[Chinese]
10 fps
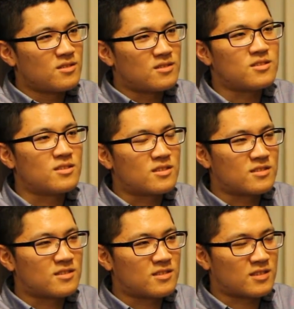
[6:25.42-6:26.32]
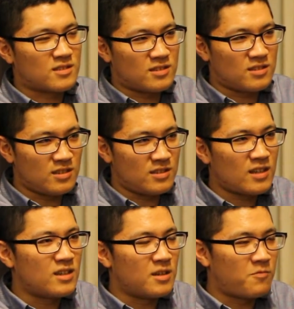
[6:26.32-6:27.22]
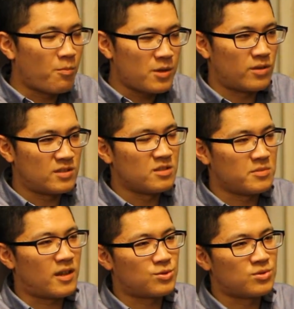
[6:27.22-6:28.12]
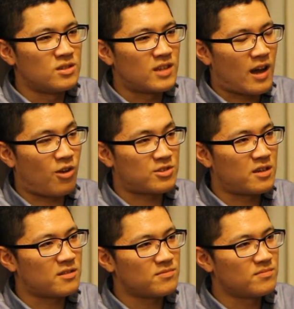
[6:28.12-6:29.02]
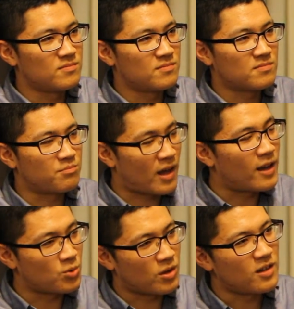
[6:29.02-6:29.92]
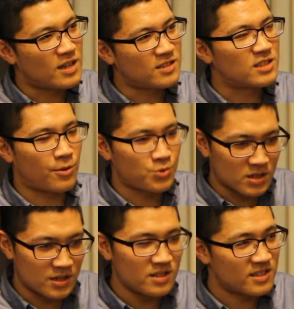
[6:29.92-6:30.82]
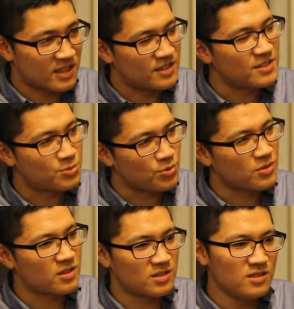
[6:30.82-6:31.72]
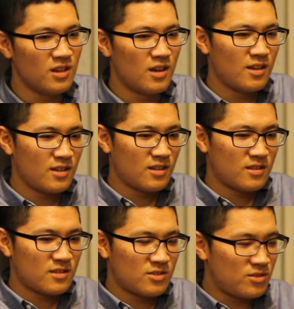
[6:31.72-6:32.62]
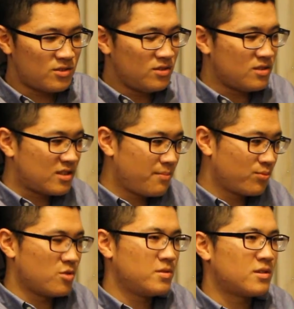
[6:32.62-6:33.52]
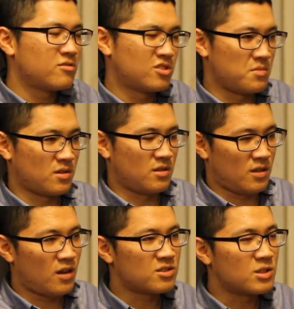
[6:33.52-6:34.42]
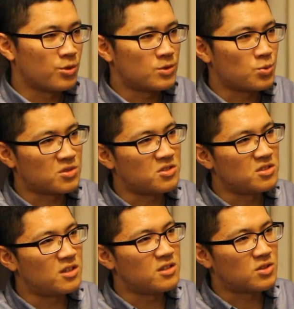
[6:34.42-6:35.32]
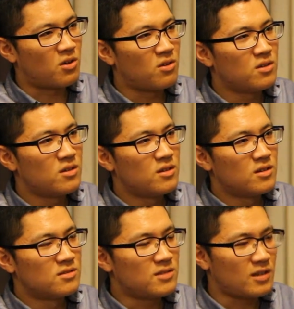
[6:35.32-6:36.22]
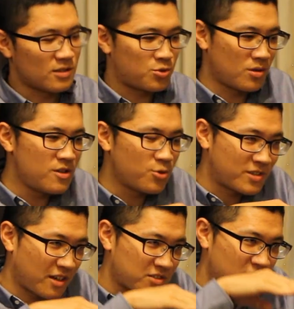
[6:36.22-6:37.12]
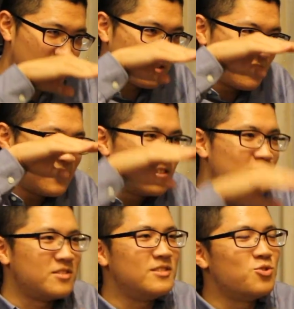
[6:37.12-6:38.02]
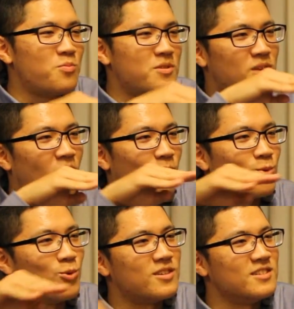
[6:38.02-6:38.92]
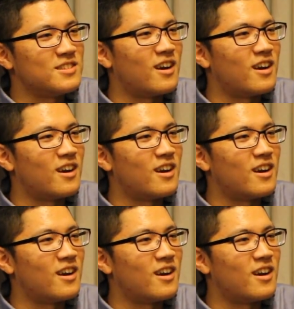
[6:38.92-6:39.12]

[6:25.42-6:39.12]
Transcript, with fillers: 这以那个封闭环境里面来说，听起来好像不太对，应该是长官说可以才可以做。可是。事实是，你在部队里面，只要证明你一样是个会做事的人的时候，那你的权力就会上升，那日子就会变得比较好过一点。